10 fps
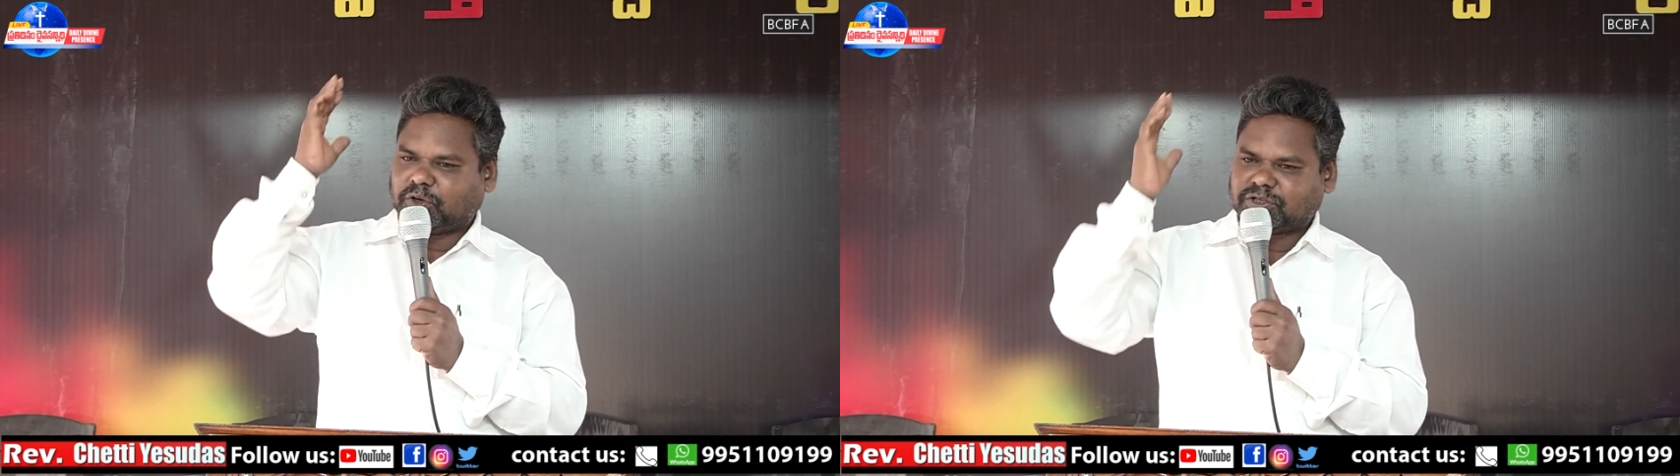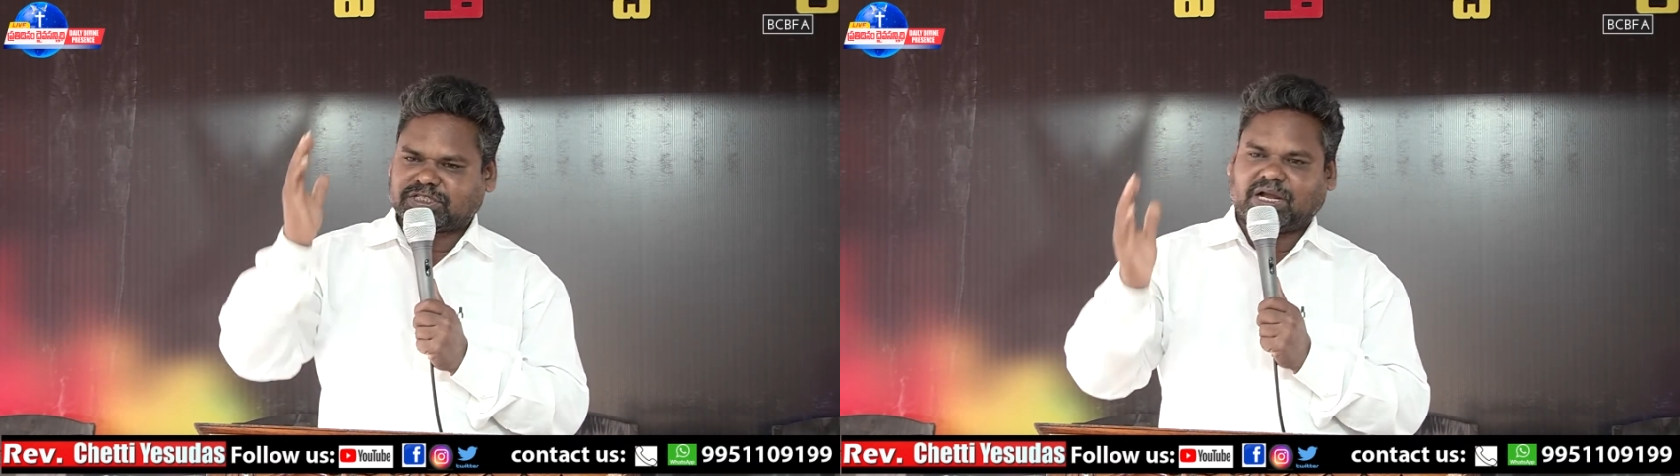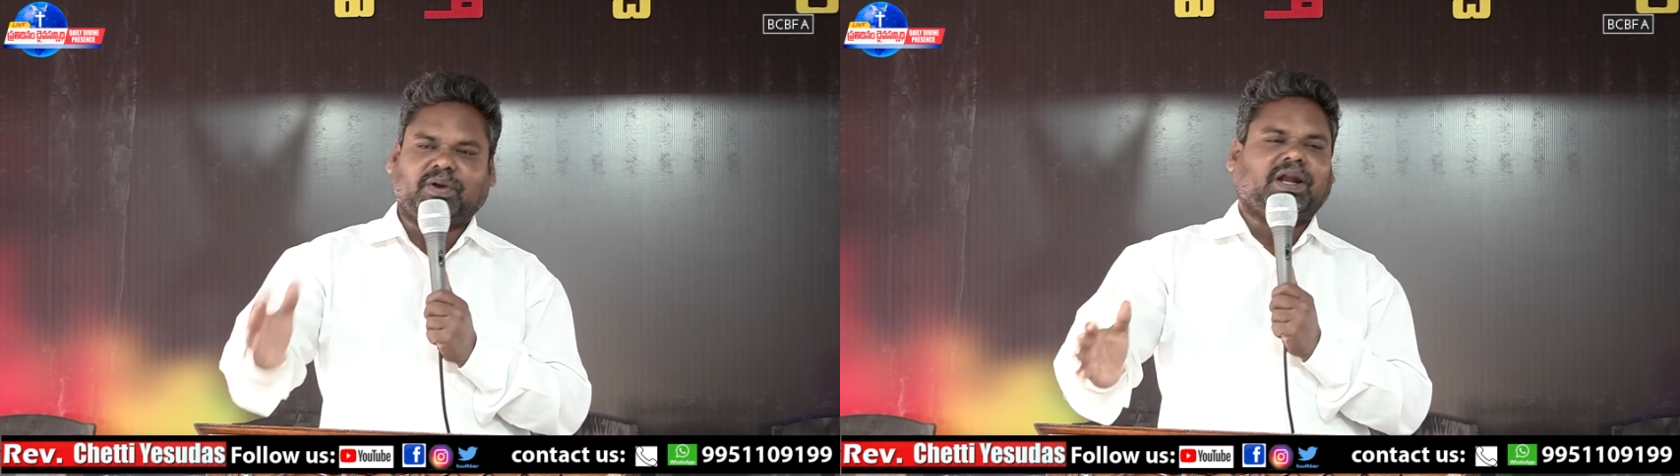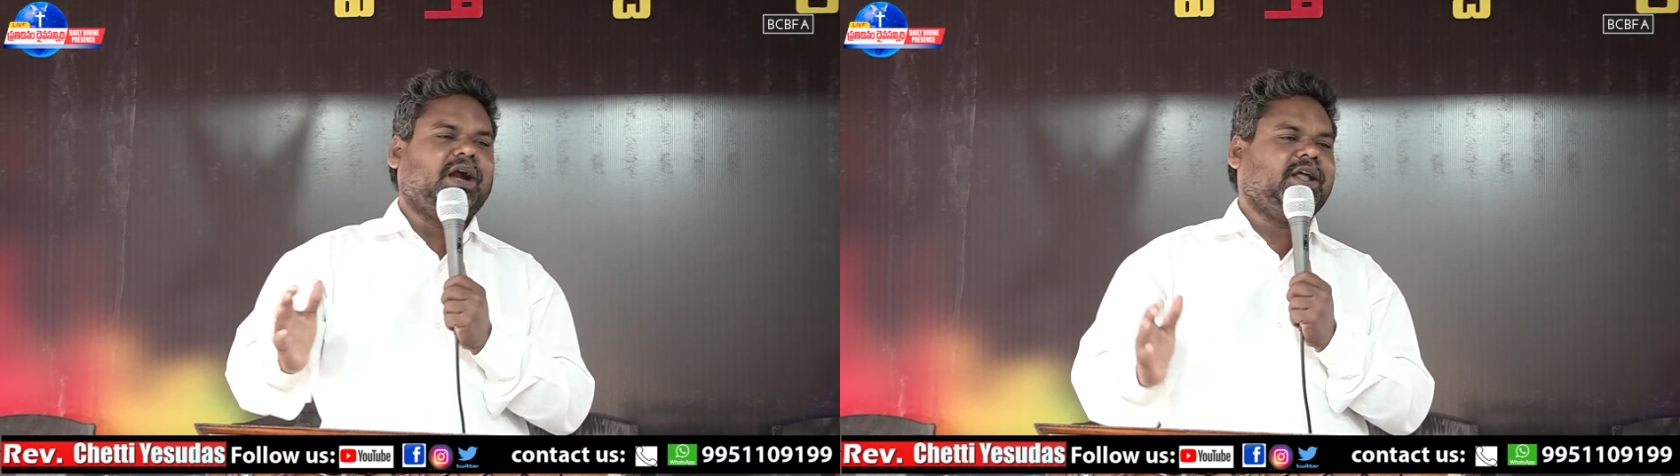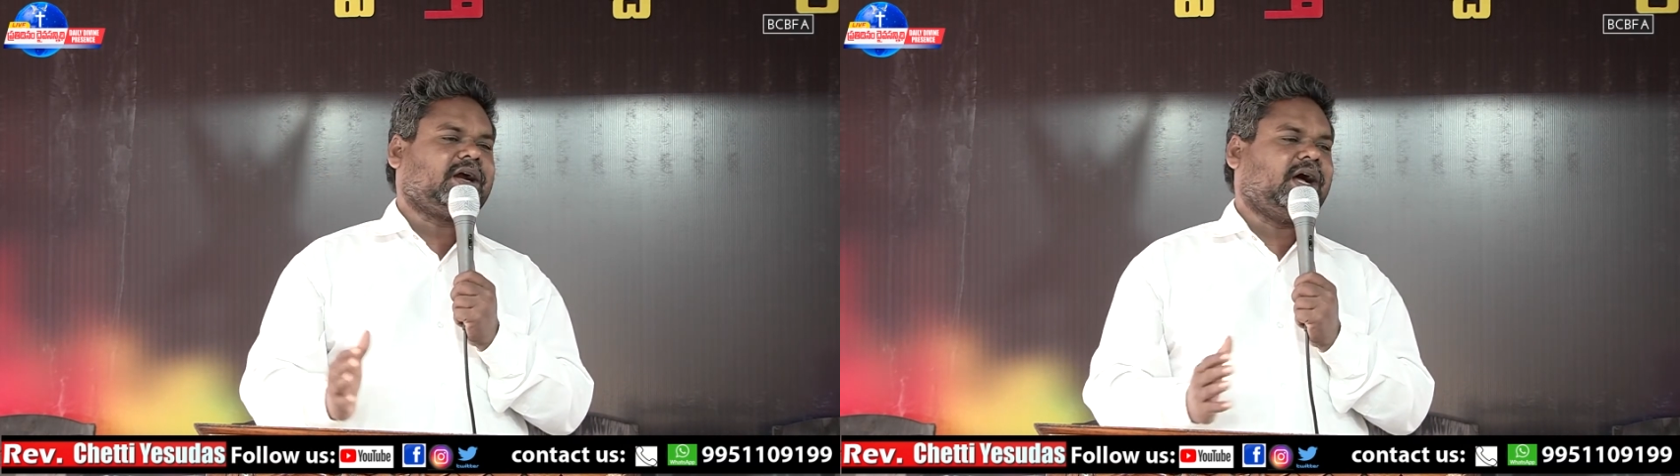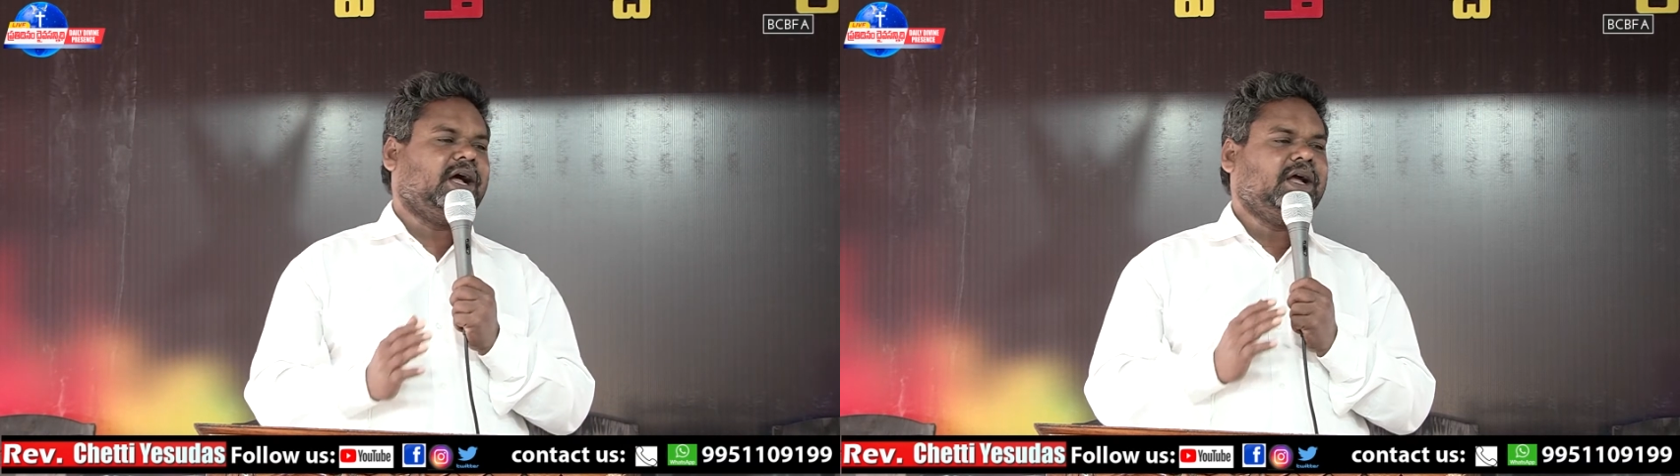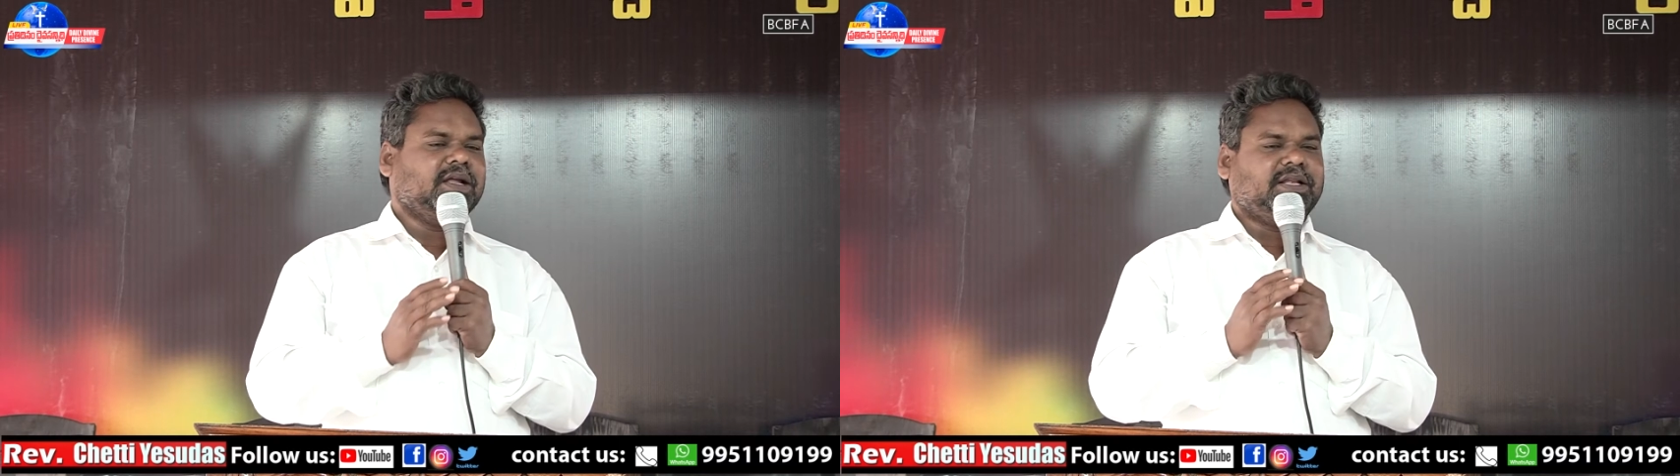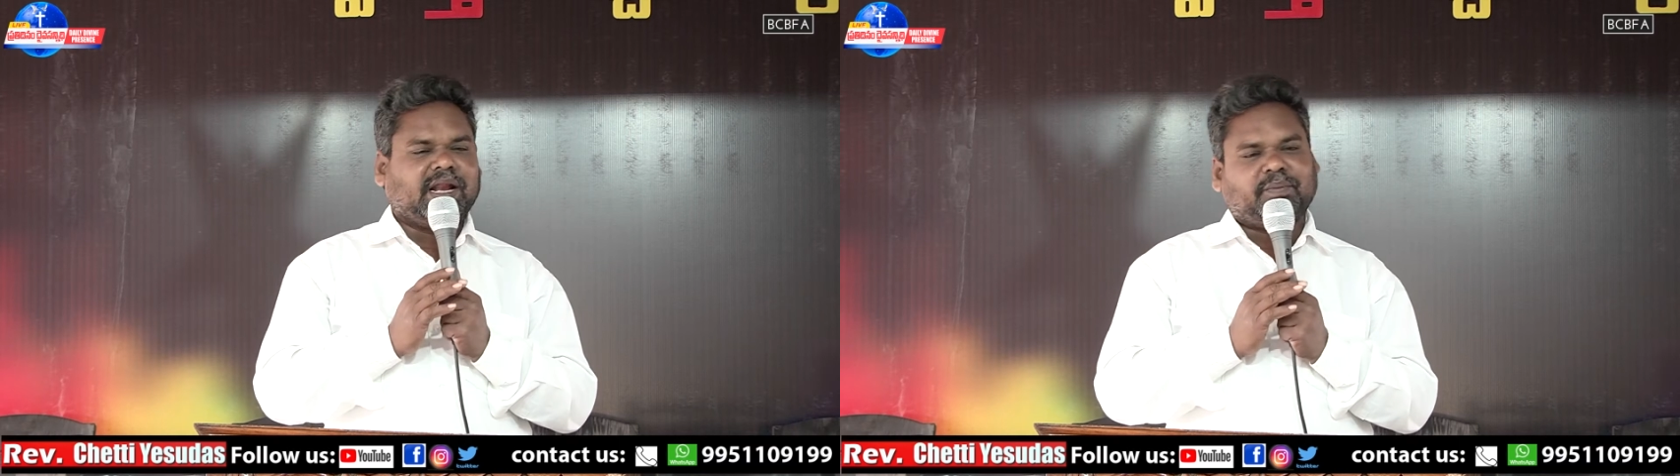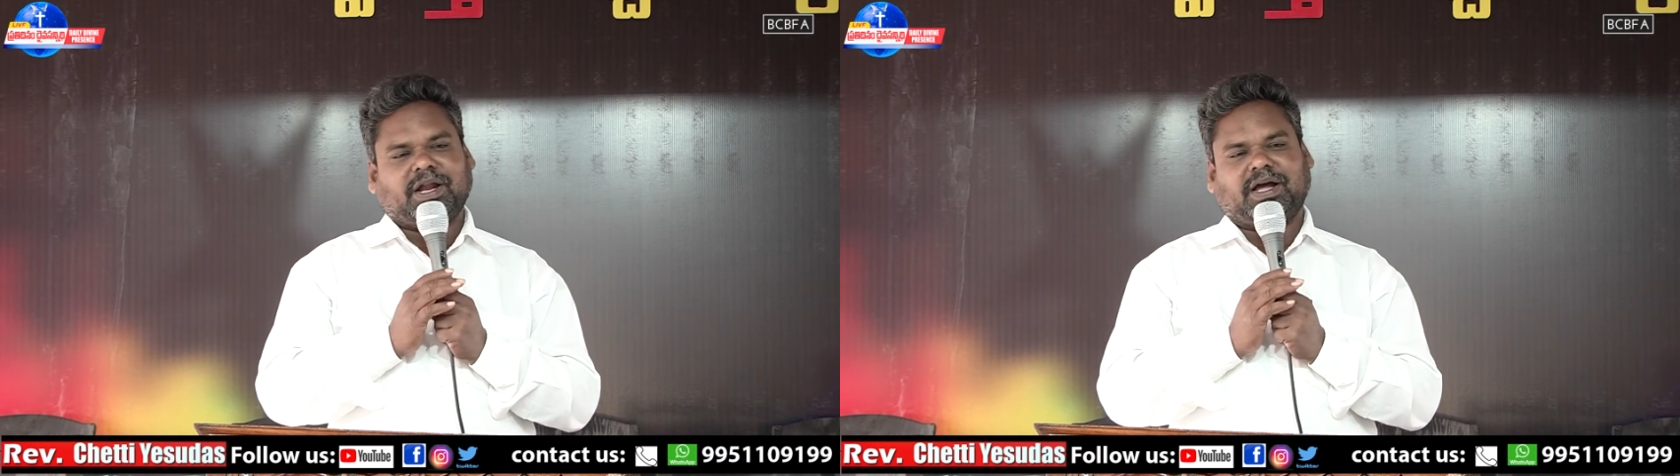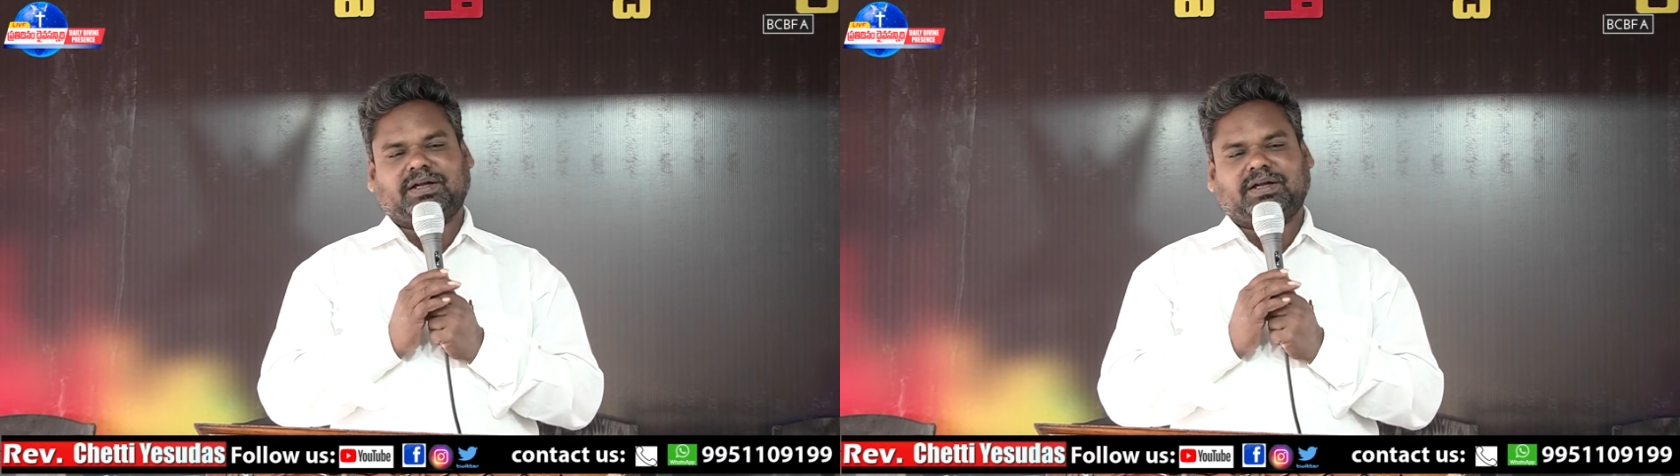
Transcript: చూస్తూ ఉన్నాడు యొక్క దినమున